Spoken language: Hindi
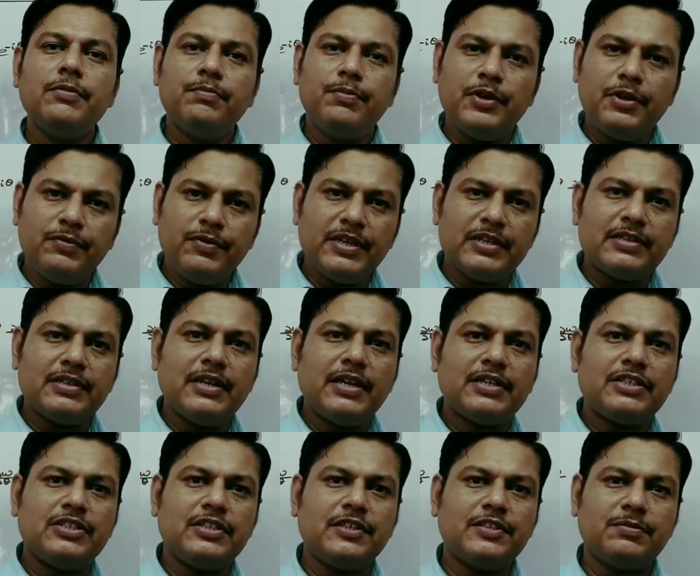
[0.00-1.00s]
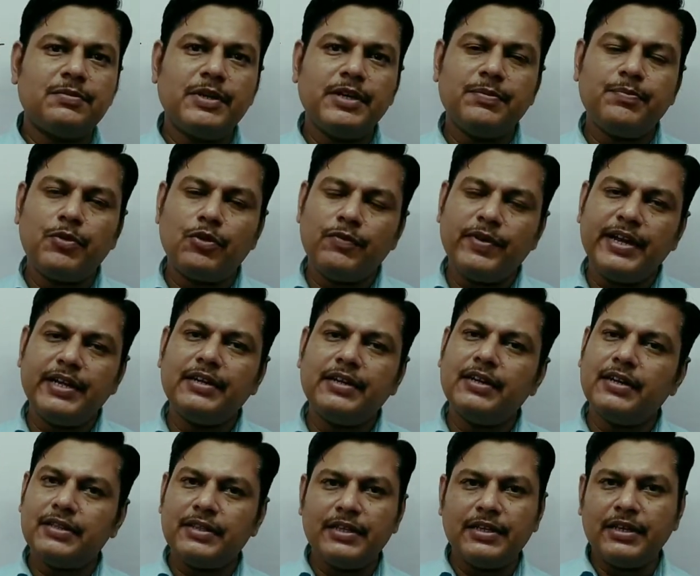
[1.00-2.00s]
प्रीवियस लेक्चर्स में प्रोवाइड
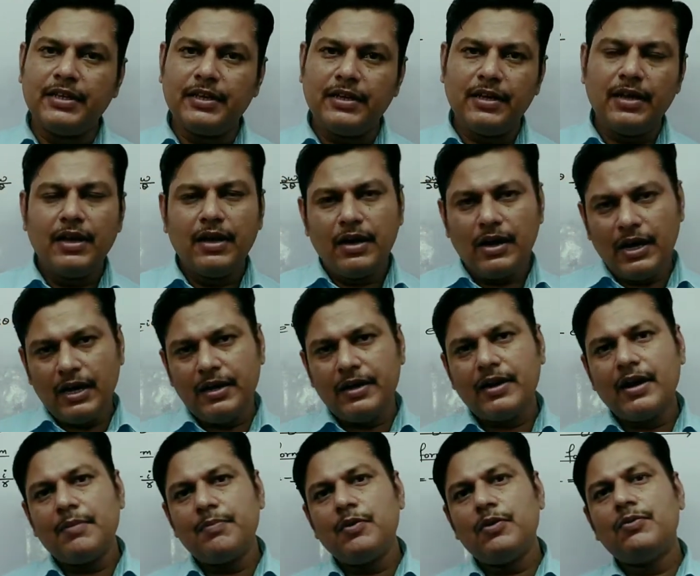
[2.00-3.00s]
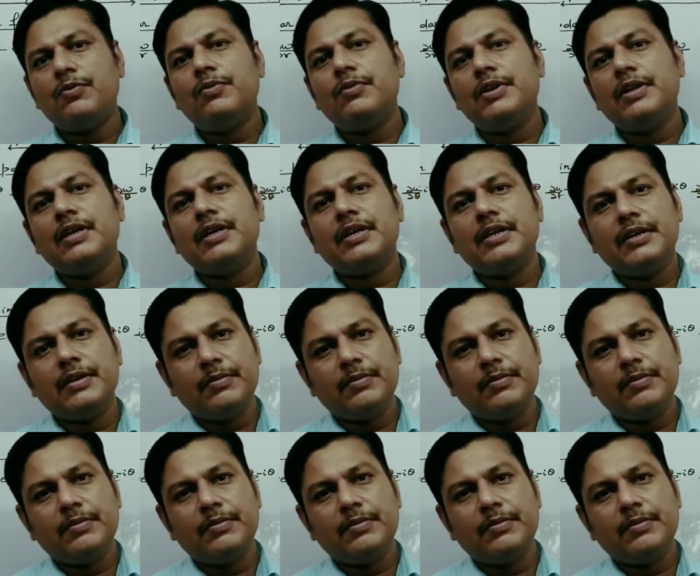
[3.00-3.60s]
कर दिए हैं अगर आप लोगों ने